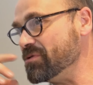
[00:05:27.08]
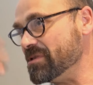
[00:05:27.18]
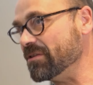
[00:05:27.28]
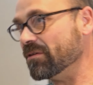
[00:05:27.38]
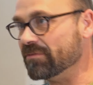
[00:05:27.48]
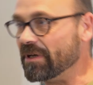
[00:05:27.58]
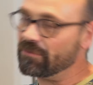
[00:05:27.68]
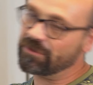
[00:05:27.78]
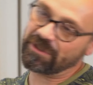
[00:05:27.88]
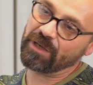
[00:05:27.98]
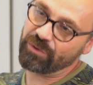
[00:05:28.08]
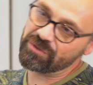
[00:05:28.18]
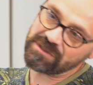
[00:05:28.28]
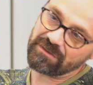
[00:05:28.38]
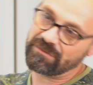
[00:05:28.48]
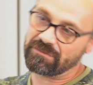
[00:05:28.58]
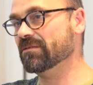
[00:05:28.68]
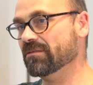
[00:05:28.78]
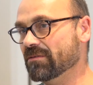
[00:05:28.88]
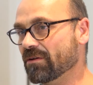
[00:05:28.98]
aussi dans le verre où il y en a le plus.
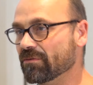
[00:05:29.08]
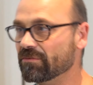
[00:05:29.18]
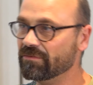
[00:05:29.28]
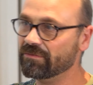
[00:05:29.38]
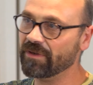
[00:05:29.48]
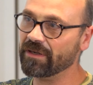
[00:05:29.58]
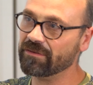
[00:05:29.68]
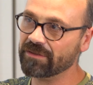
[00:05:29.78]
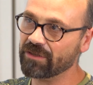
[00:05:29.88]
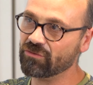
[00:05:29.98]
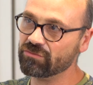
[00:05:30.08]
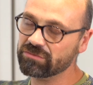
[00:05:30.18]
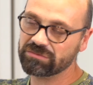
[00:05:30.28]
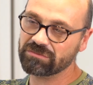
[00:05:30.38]
Dans le verre, il y a tout.